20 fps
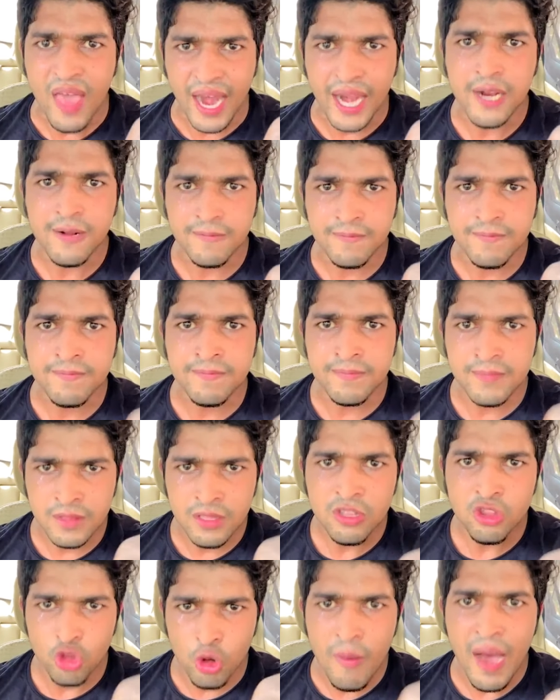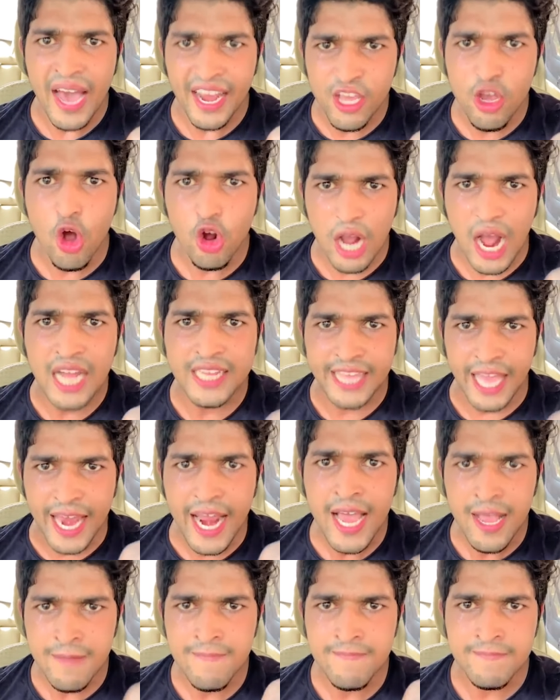अंदर तुम्हारी औकात
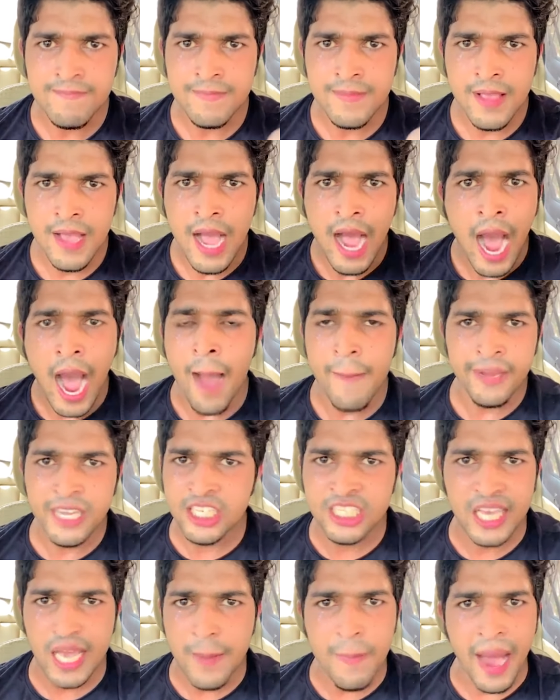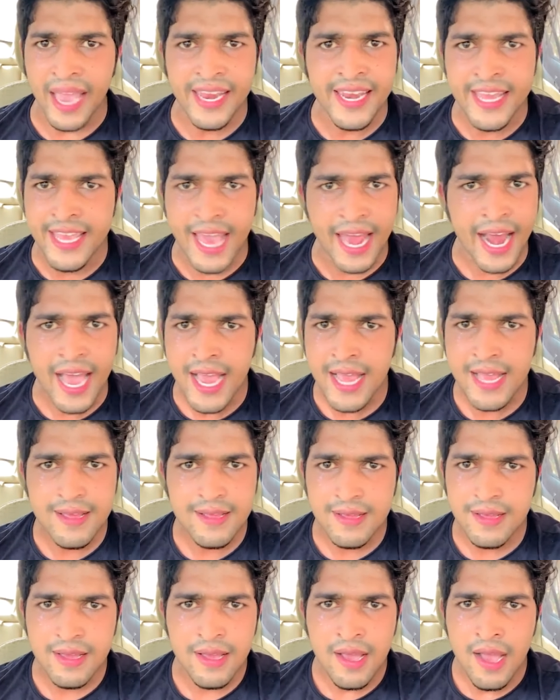है ना हम किसी का भाई नहीं है ना
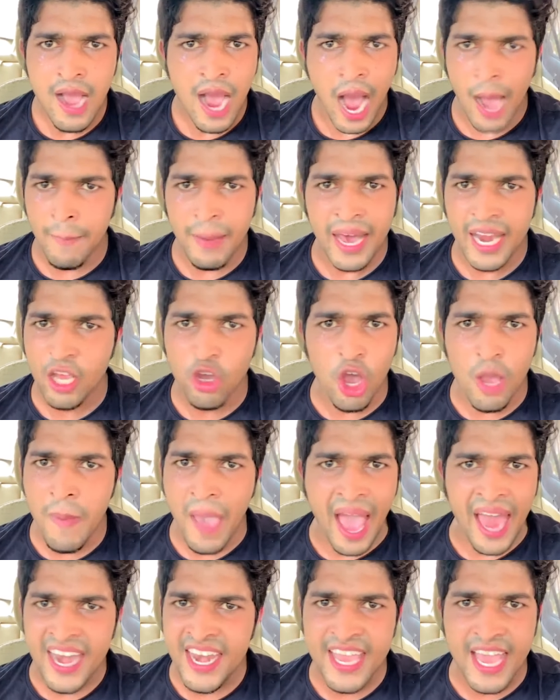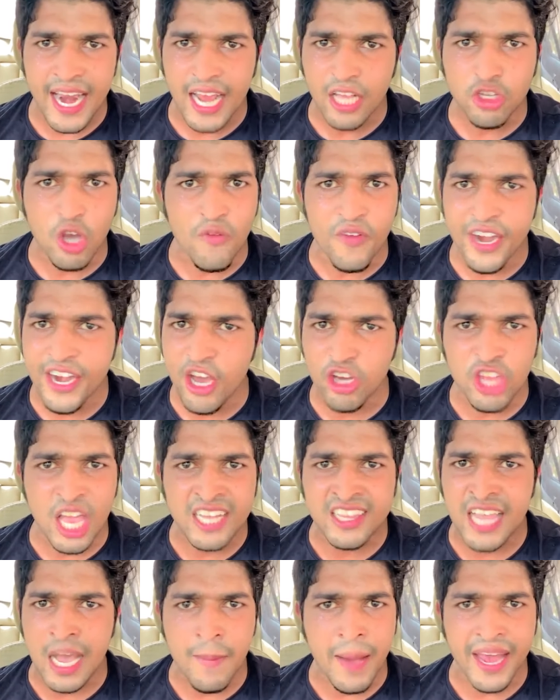हमारी कोई बहन नहीं है ना जो वीडियो
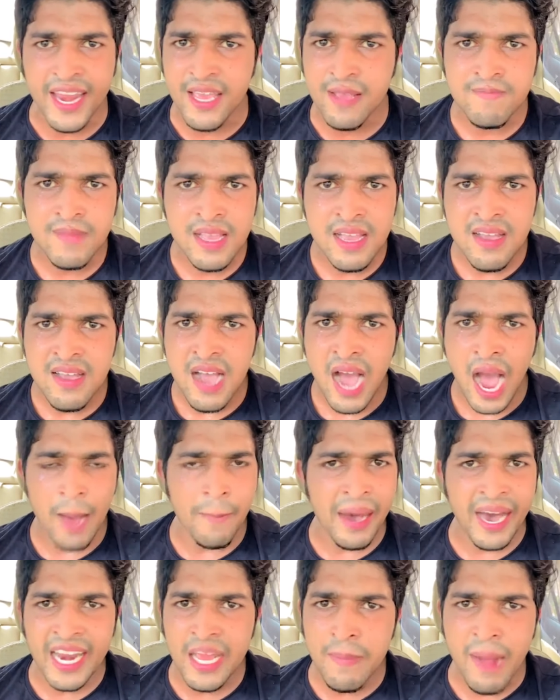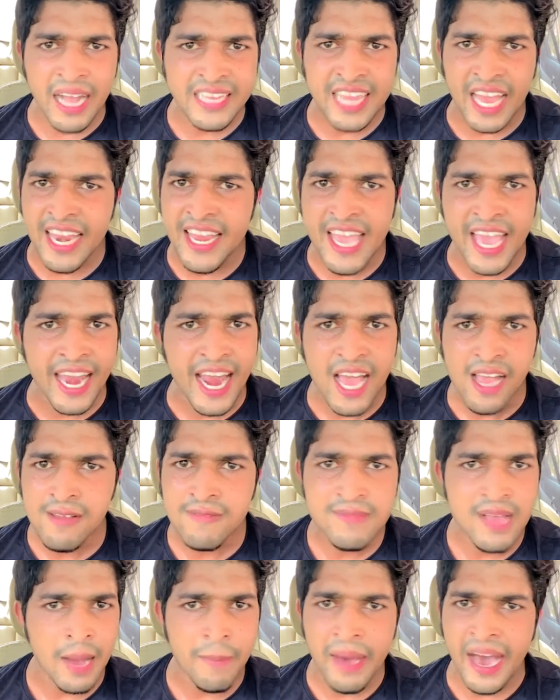देखती हमारी हमारी माता नहीं है ना
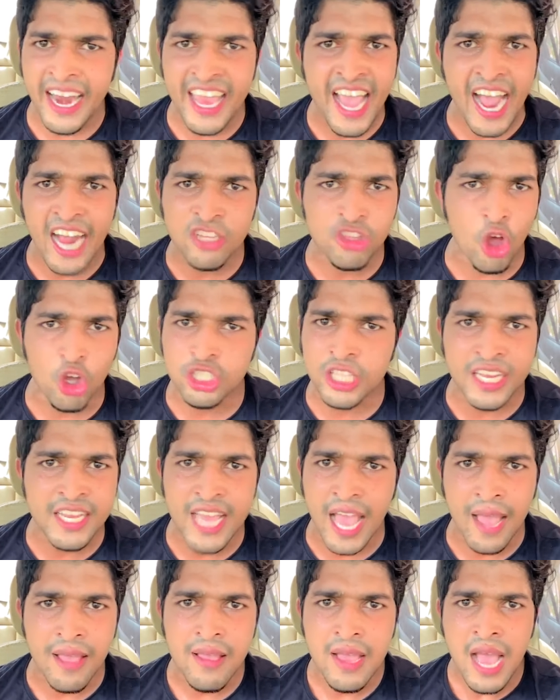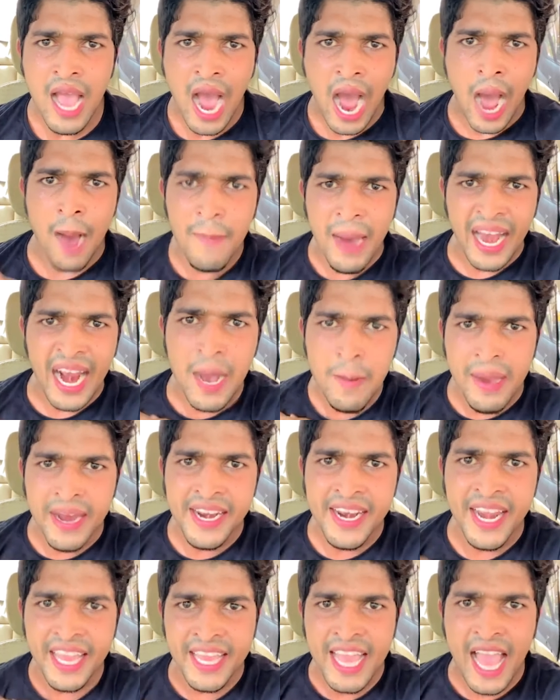हमारे यार दोस्त नहीं है हमारा
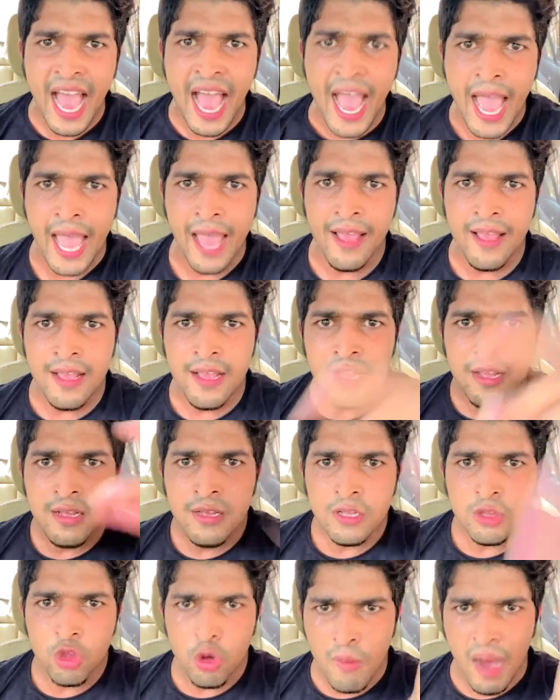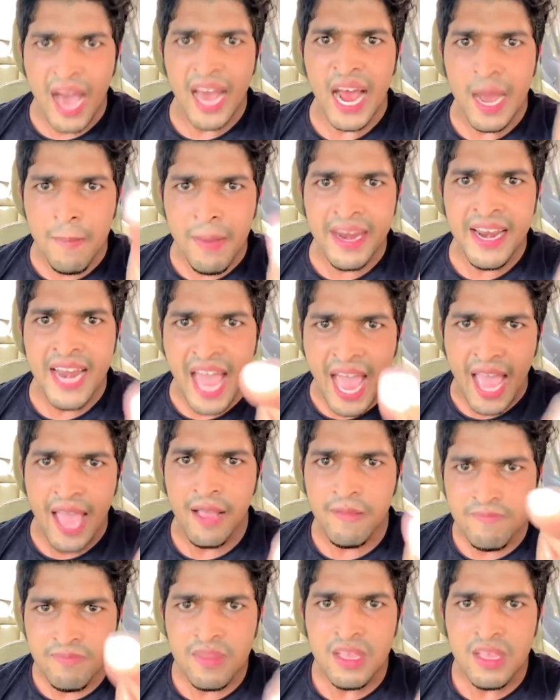मन नहीं है तुम्हारा मन है